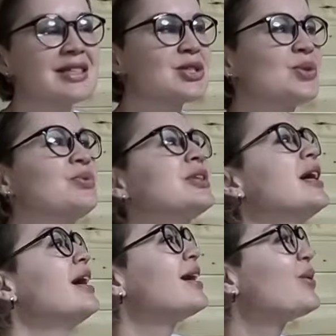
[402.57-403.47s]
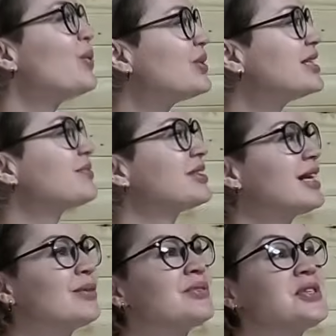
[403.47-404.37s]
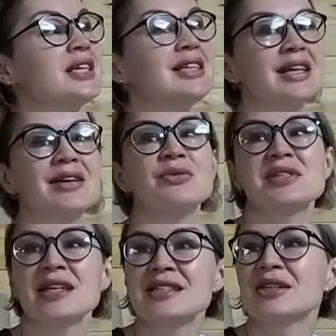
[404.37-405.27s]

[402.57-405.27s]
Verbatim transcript: что вот ходят вот так вот все, кого знаете,